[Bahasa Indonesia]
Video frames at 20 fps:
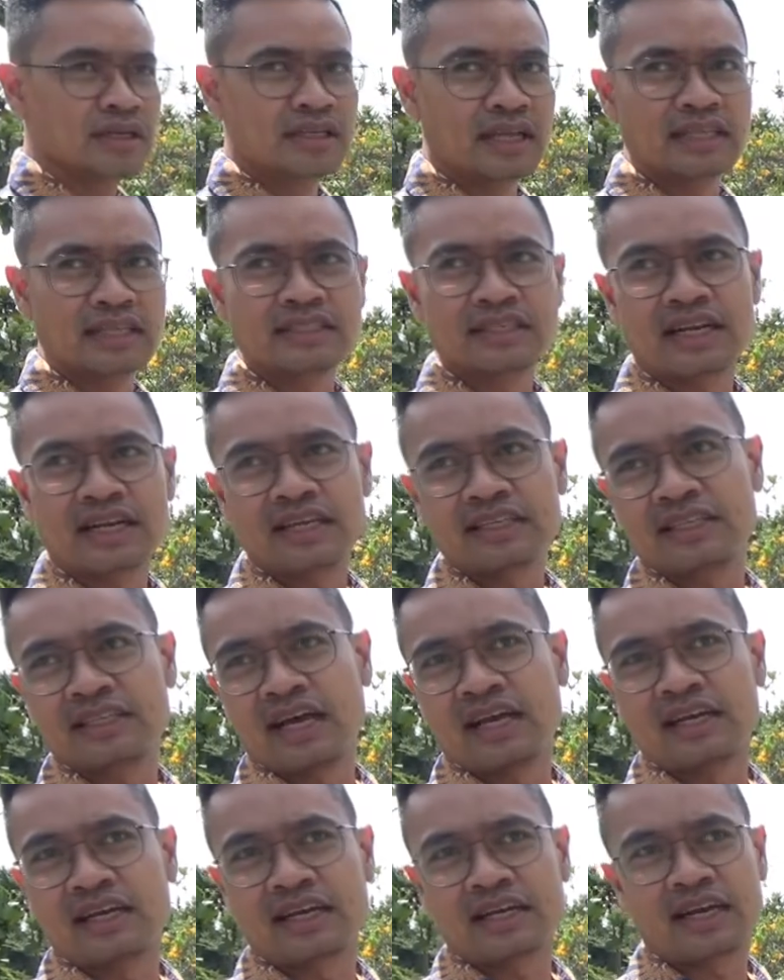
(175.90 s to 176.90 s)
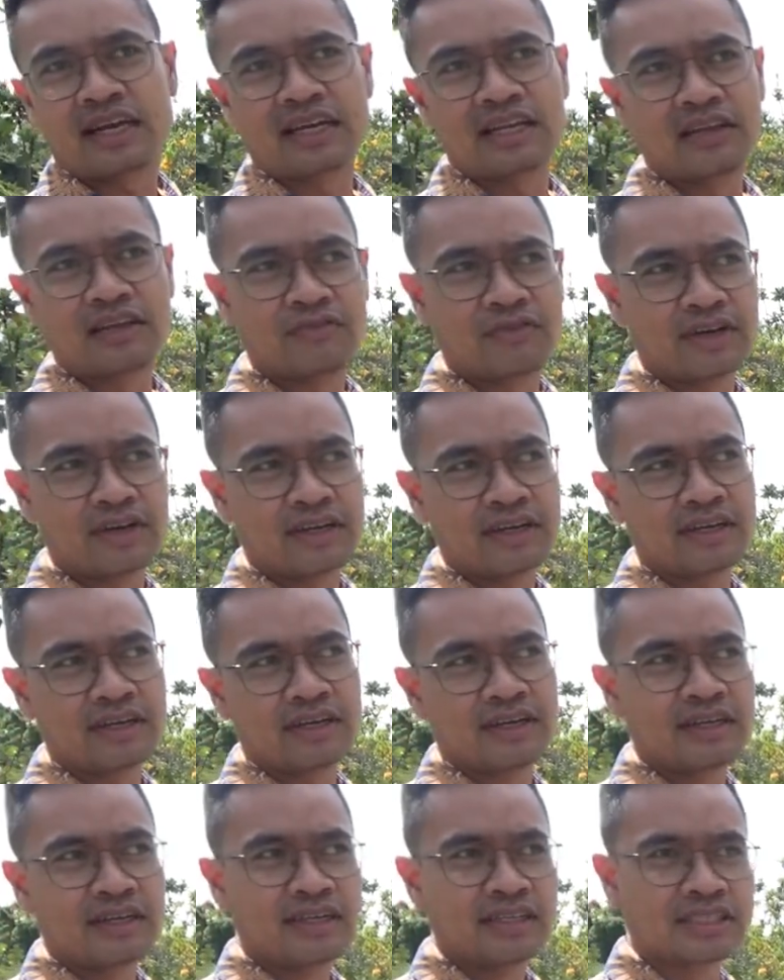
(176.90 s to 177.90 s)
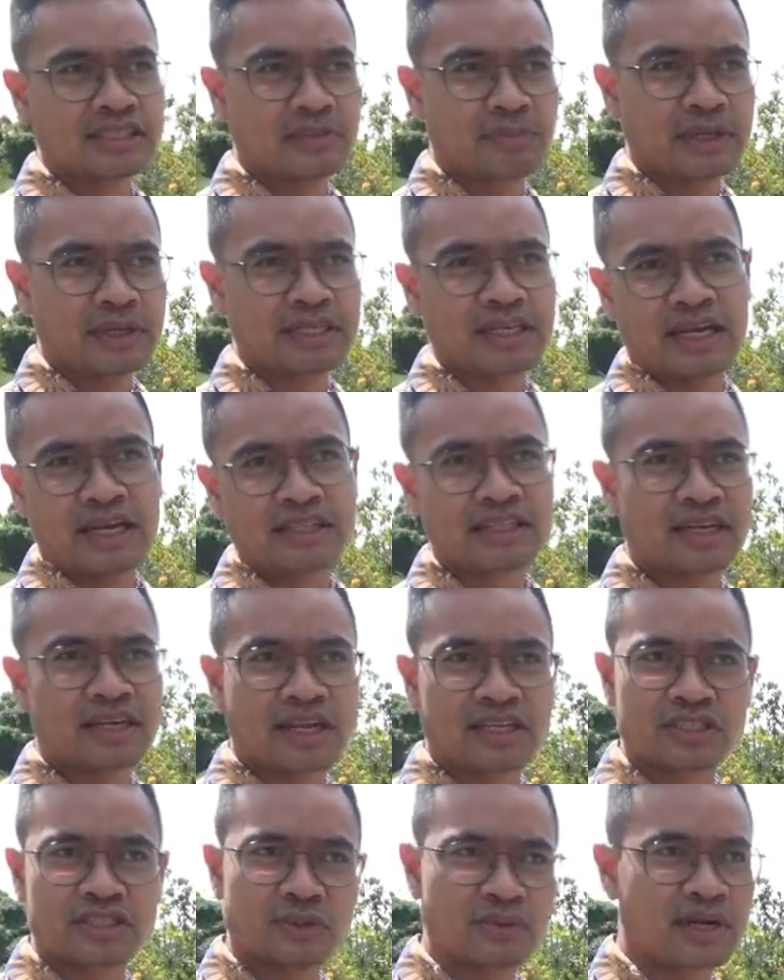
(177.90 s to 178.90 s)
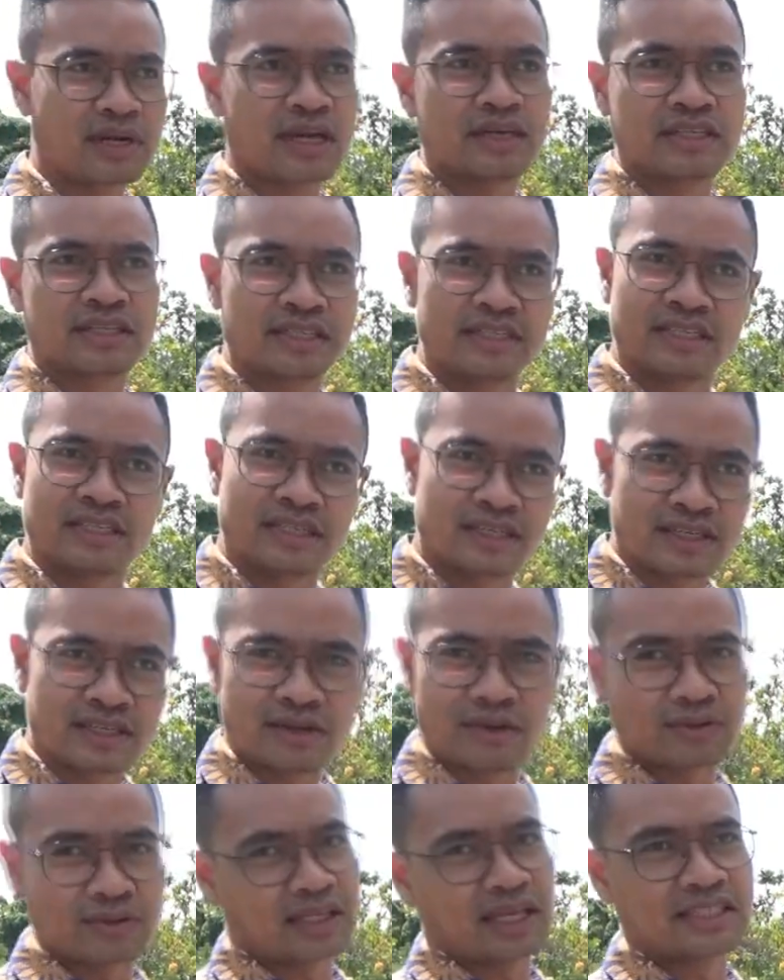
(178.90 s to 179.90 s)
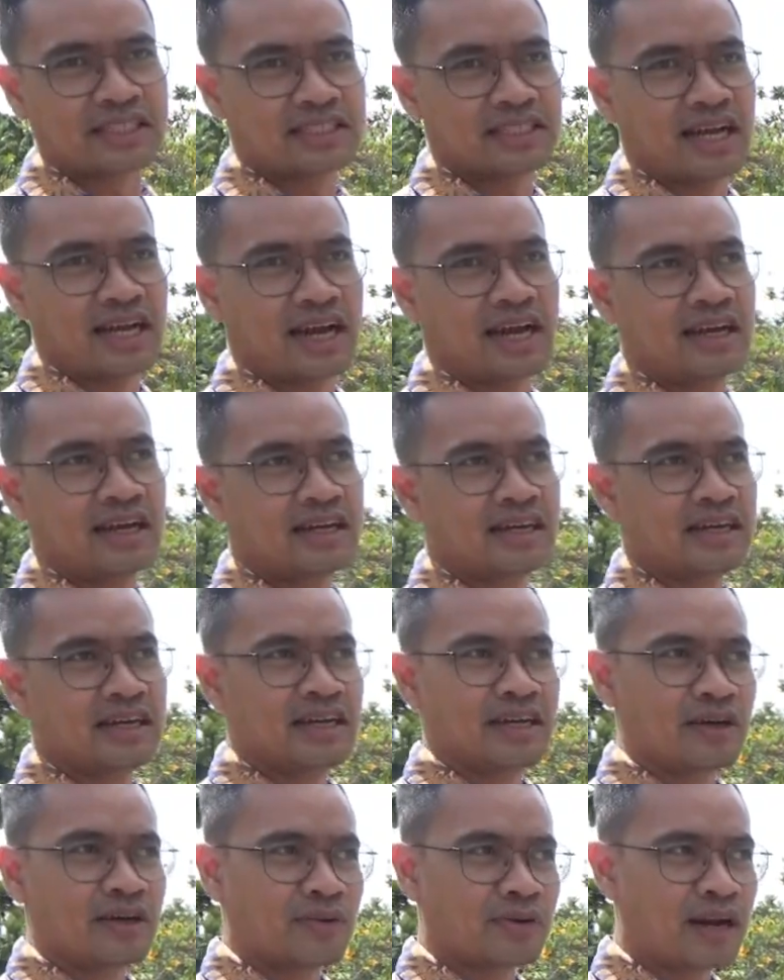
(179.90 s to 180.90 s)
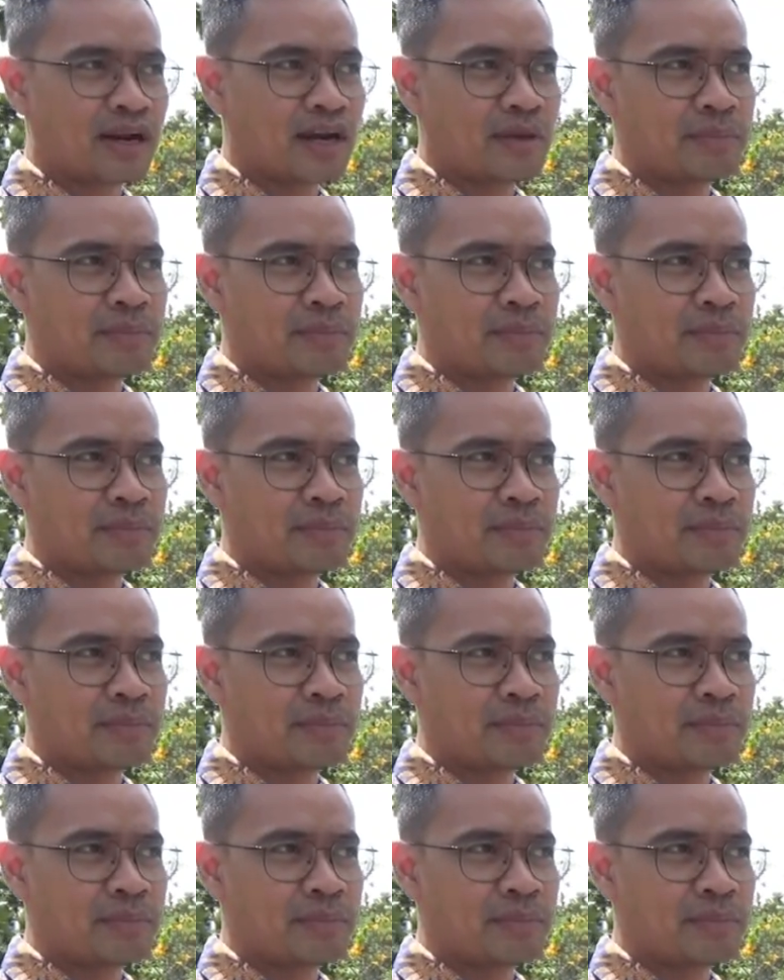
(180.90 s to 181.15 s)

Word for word: dan sering diadakan event sepeda internasional di kota Siak. Kurang